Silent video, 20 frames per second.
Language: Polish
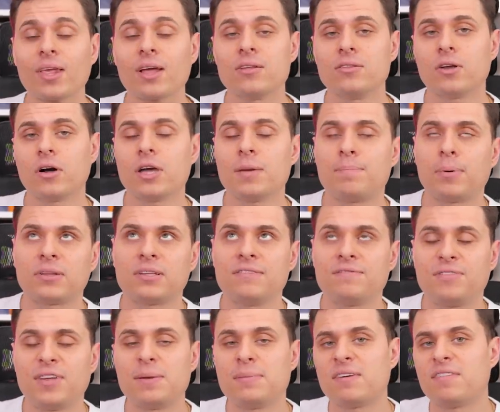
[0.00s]
no i po tym
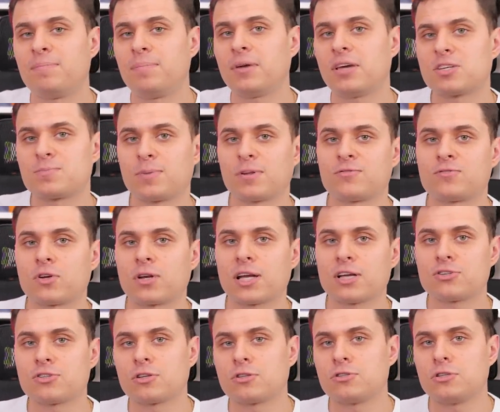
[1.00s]
filmie wbijesz pod
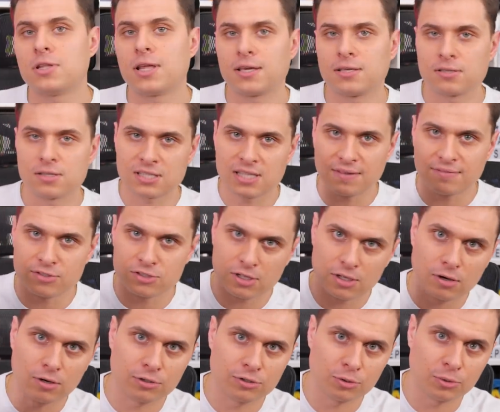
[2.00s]
wczorajszy odcinek i zostawisz
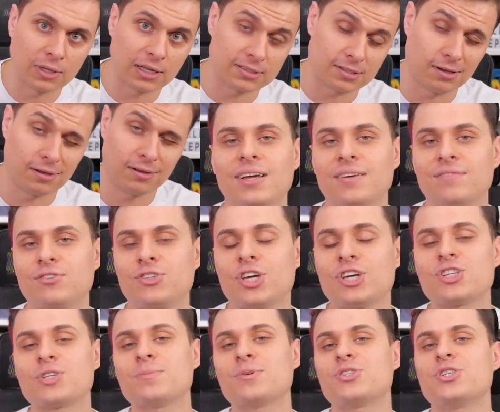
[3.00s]
tego kciuka, co? W
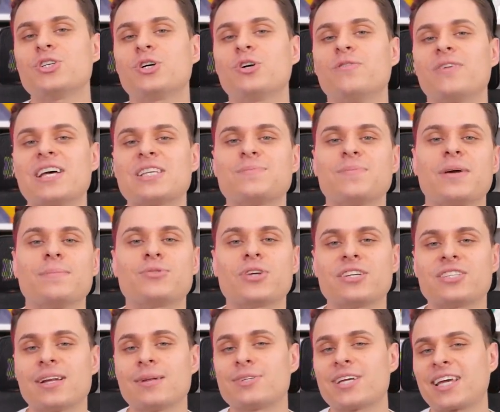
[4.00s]
dzisiejszym odcinku wraz z moim
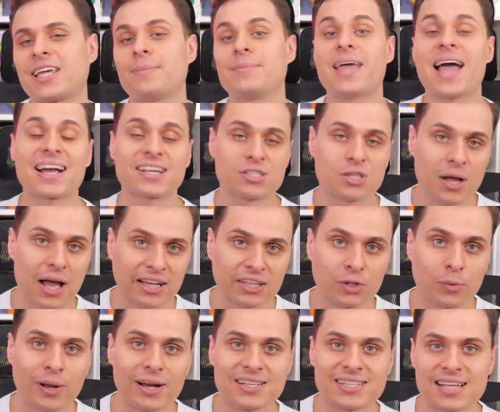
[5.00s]
przyjacielem Szakiem jak co
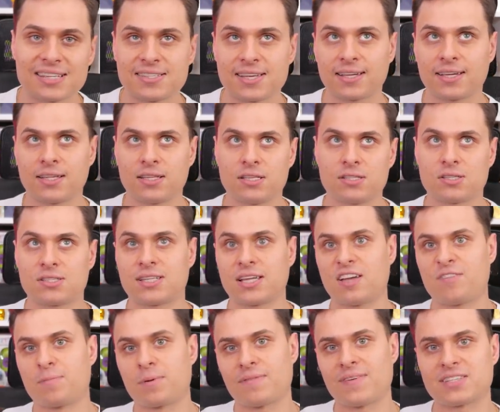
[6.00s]
aktualizację, kiedy zostaje
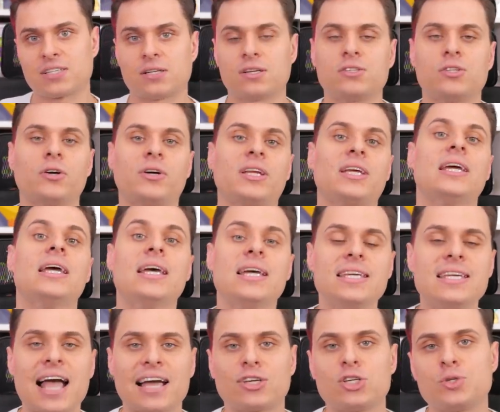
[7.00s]
wprowadzony do gry
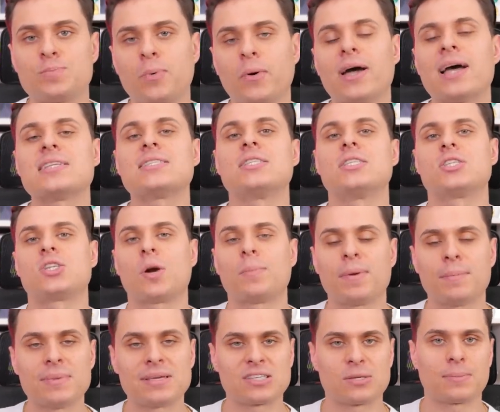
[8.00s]
jakiś pojazd,
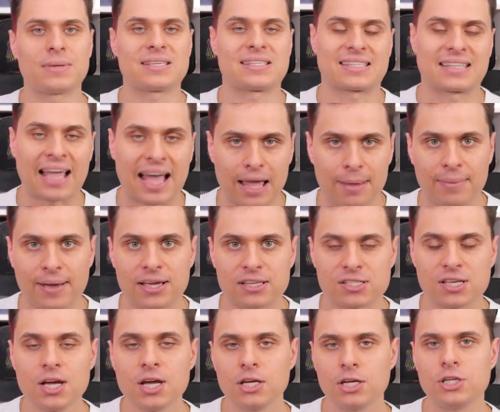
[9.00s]
zrobimy sobie
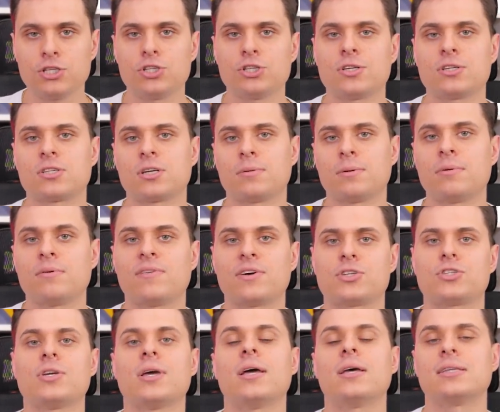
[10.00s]
Skybase. I dzisiaj zrobimy
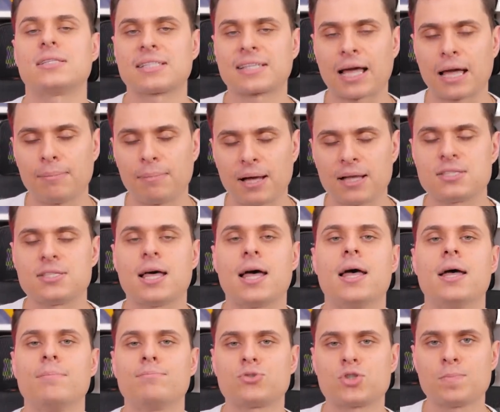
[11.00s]
właśnie Skybase
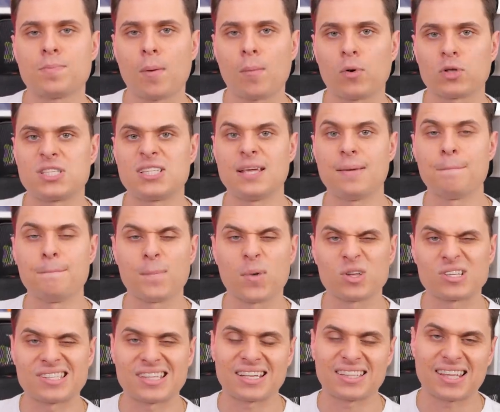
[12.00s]
przy pomocy
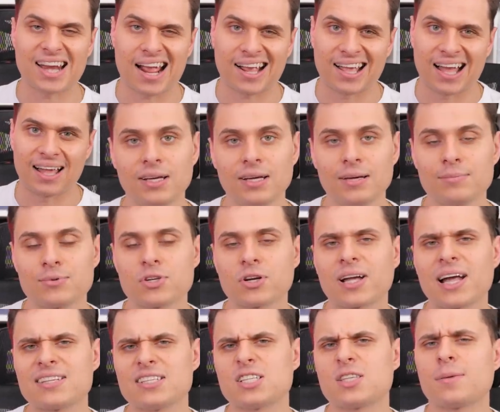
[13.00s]
Monster Trucka. Przy
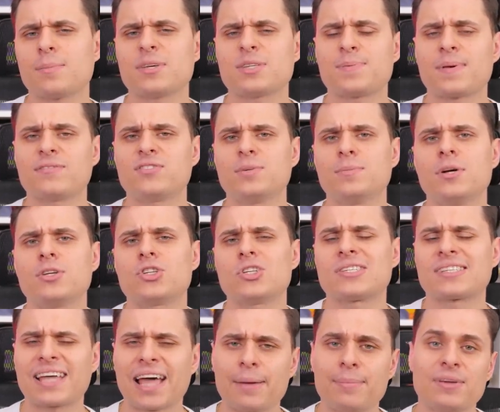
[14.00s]
okazji sobie sprawdzimy, czy
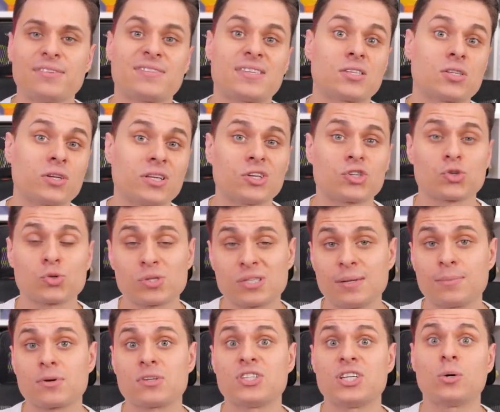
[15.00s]
Skybase w sezonie 6
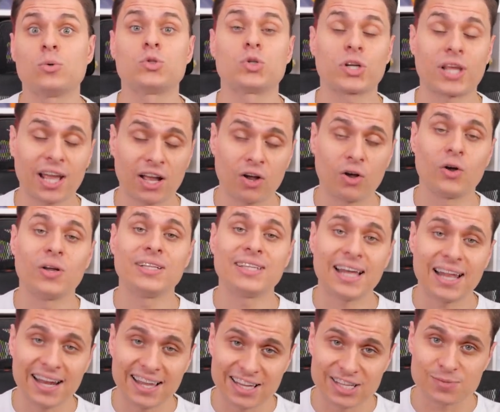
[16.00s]
rozdziału drugiego
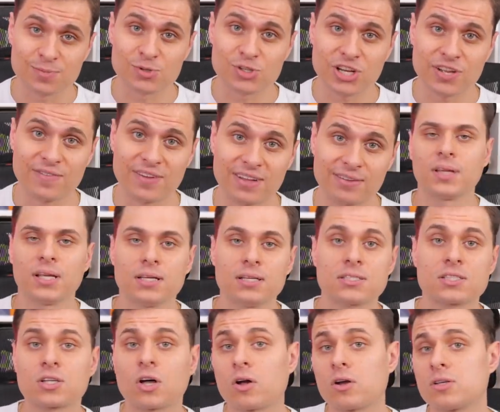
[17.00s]
dalej jest możliwy.
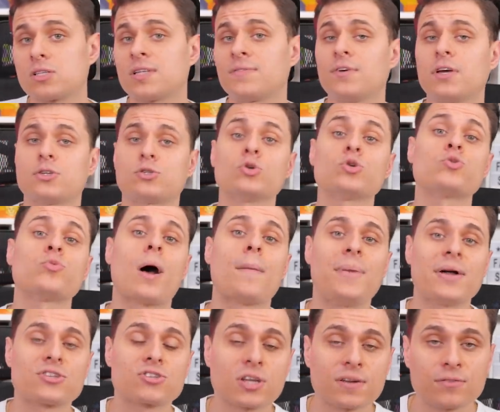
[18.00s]
Skoro zostawiłeś już
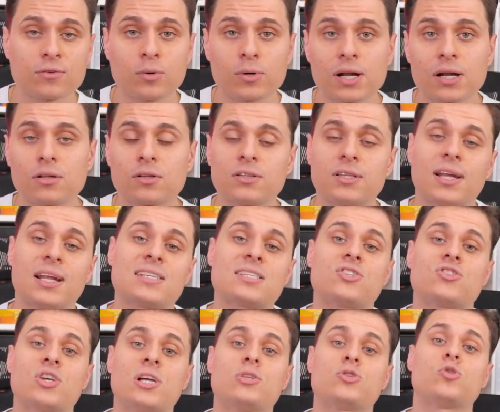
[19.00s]
łapeczkę w górę, no to teraz
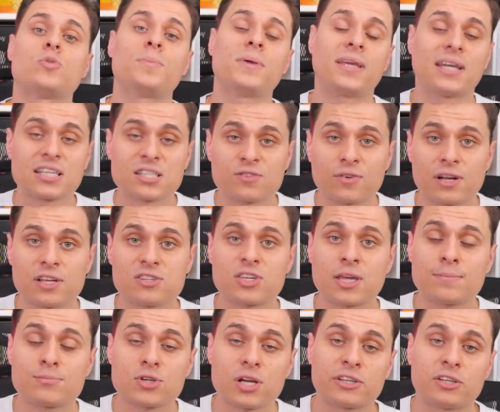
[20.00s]
strzel subika z
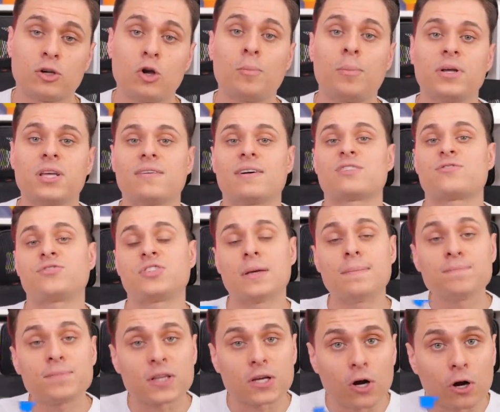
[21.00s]
dzwoneczkiem przyjacielu, ponieważ w
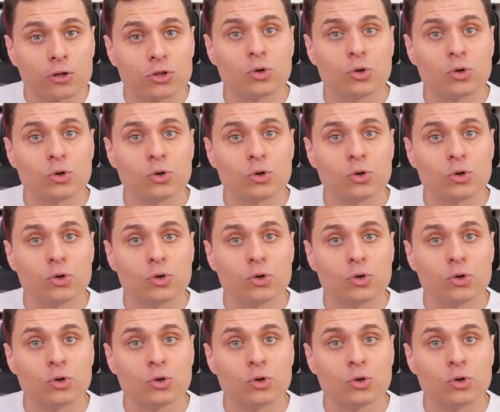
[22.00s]
tym tygodniu